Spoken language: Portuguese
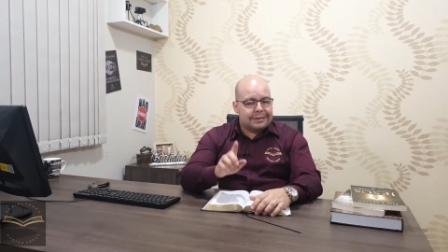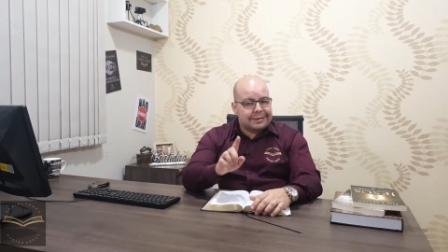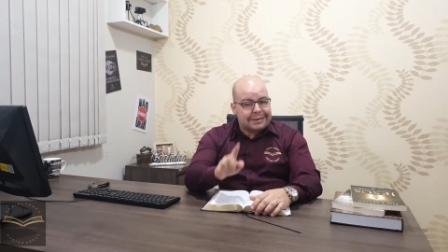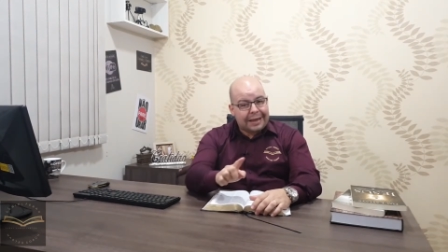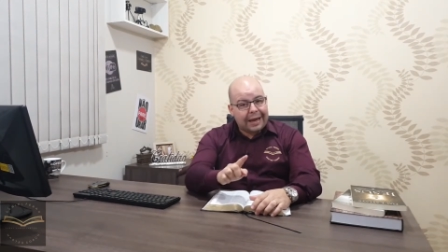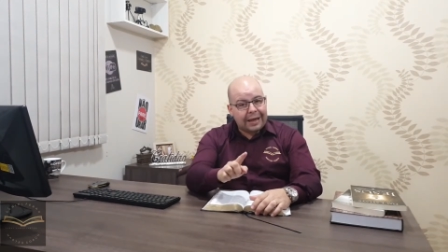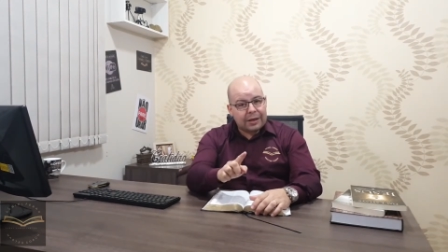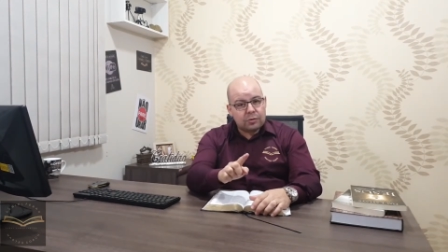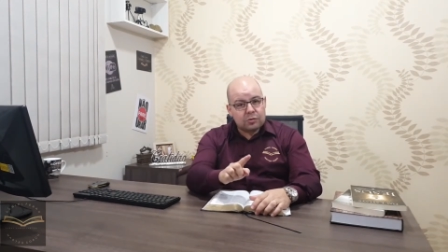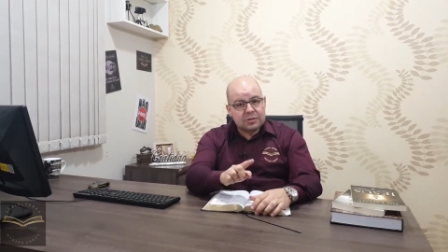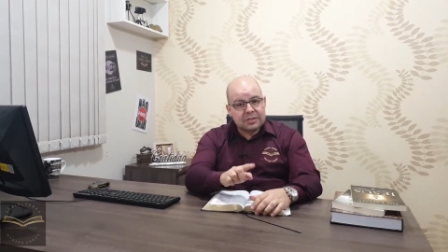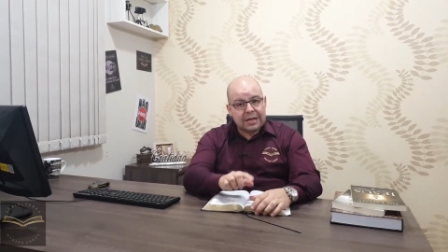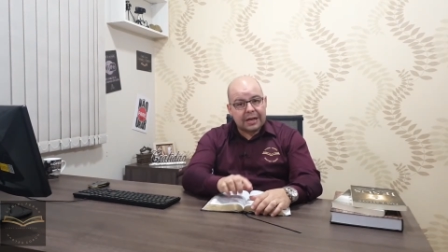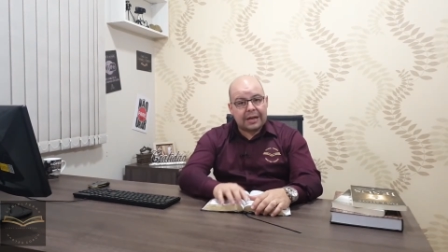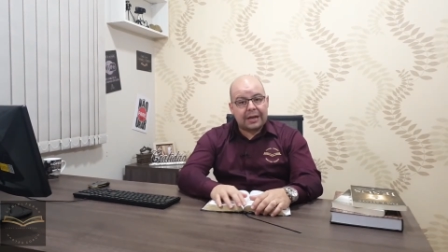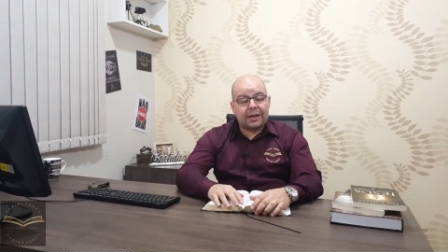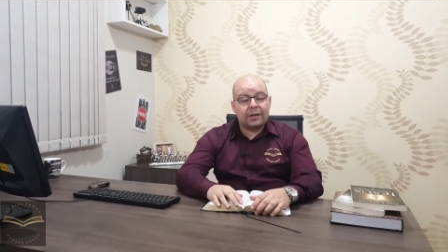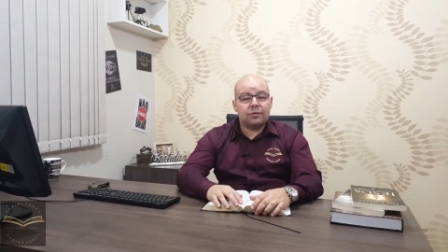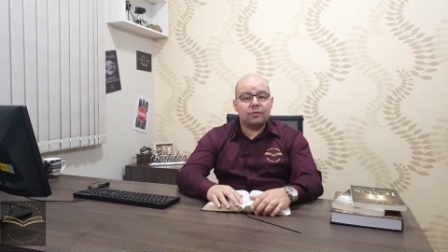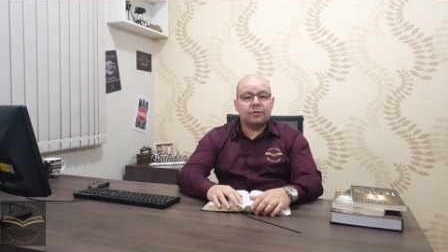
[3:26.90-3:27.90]
Tá aí o
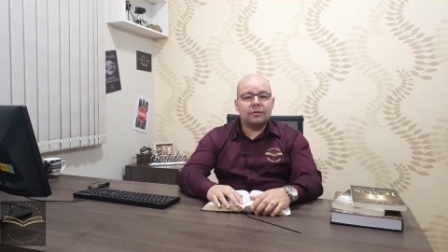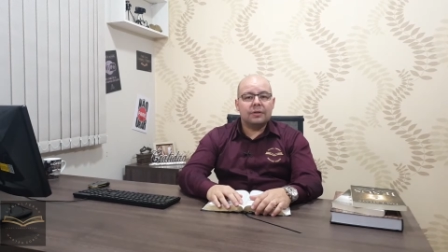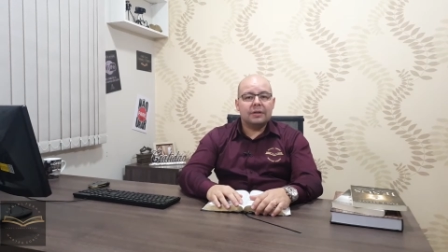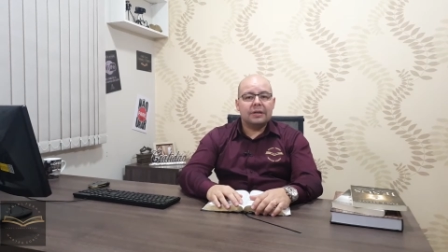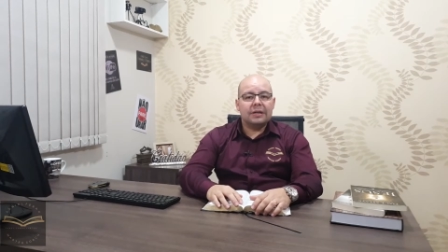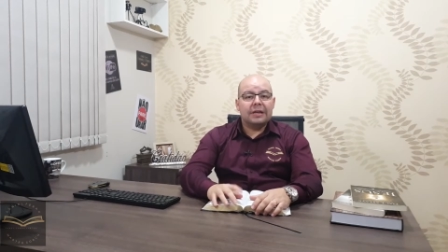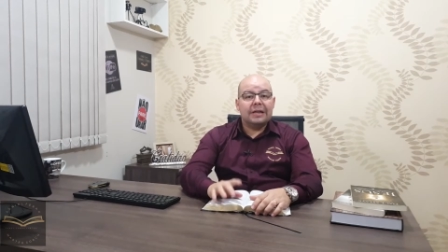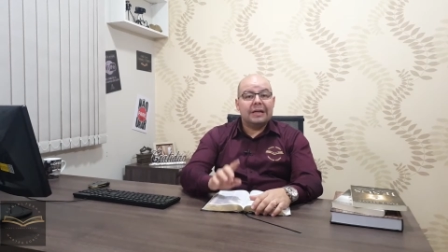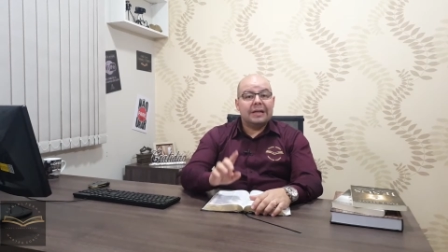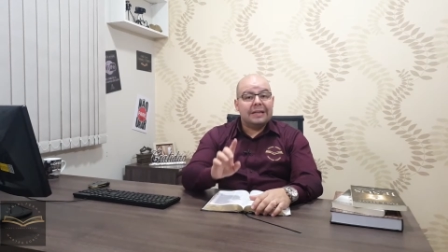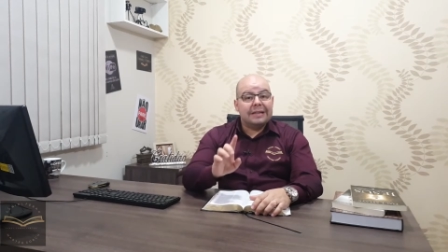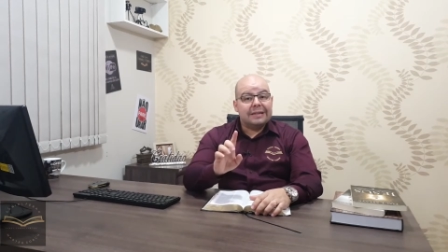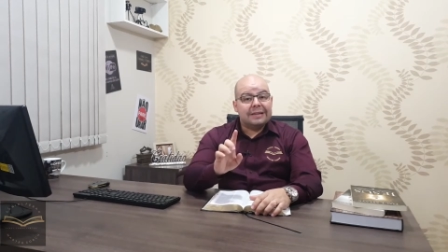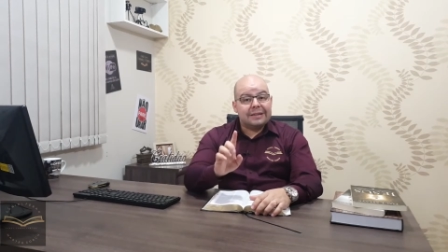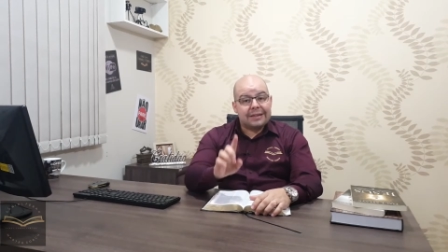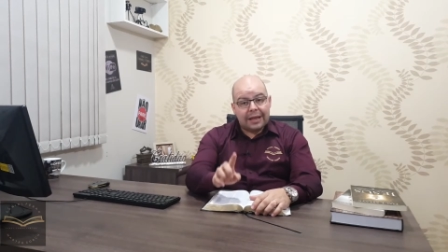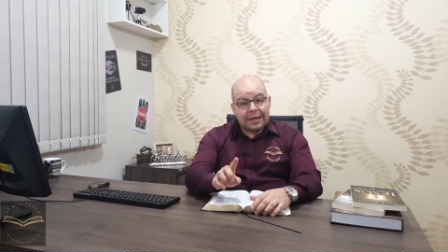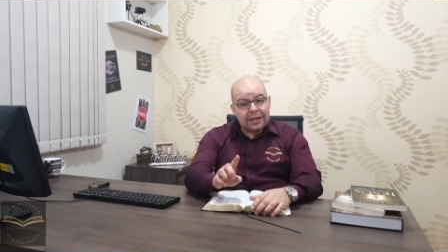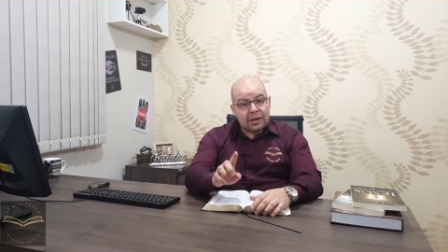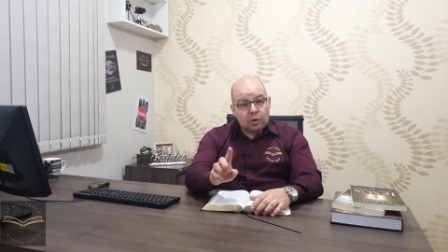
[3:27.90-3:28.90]
segredo.
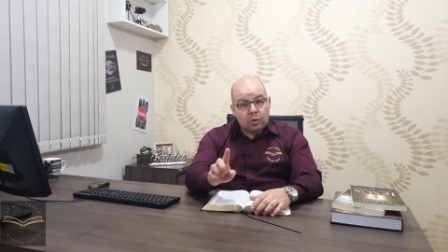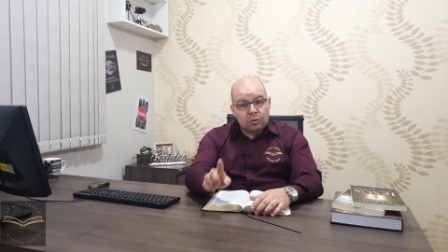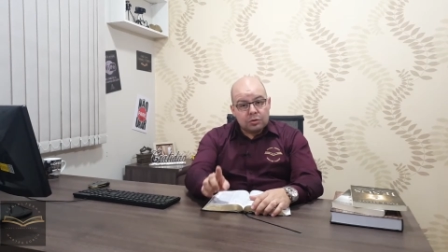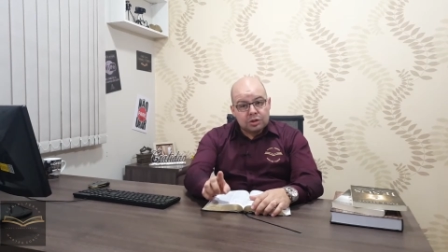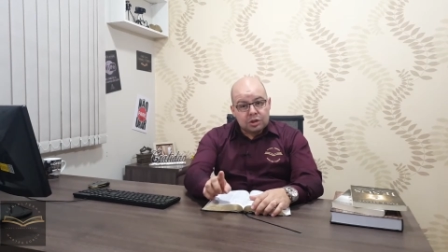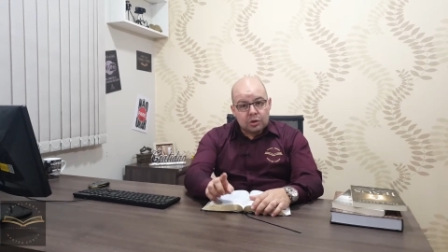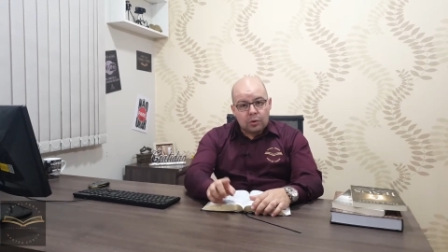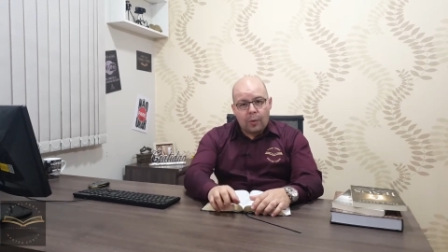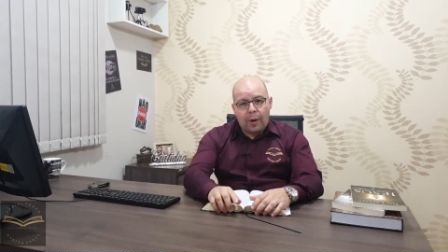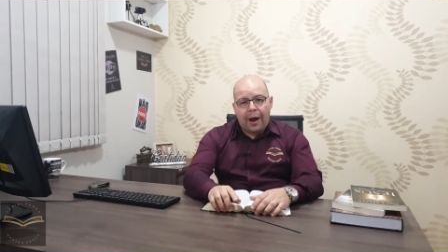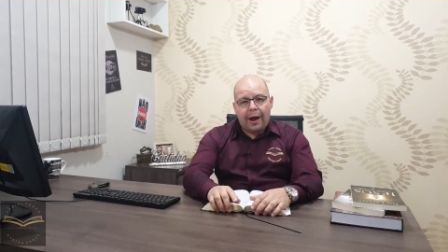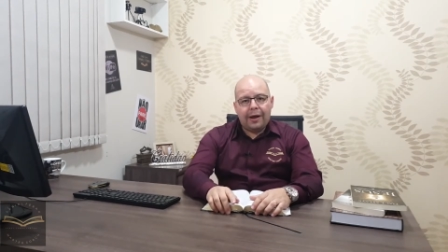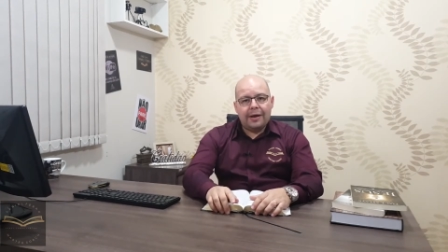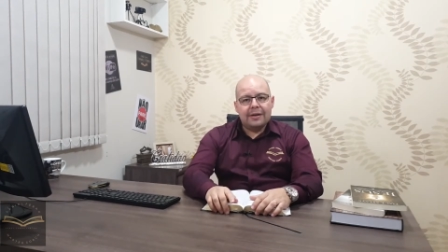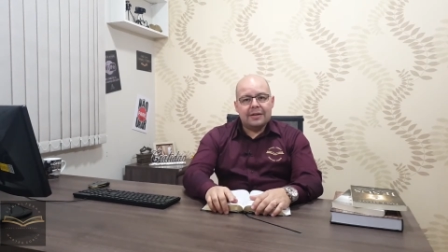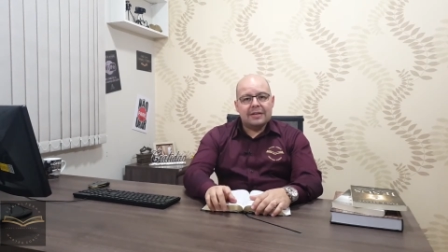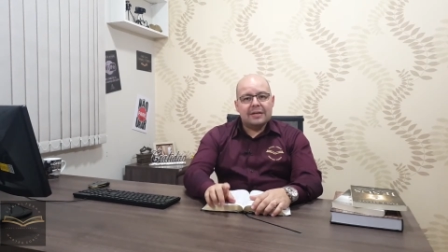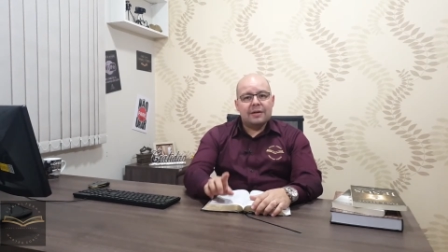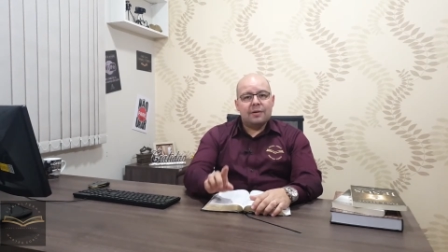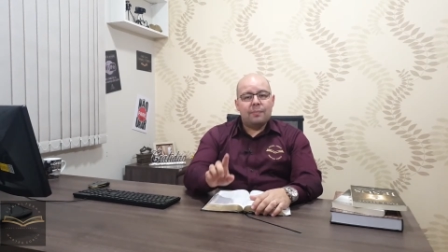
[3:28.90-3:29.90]
Tem que continuar.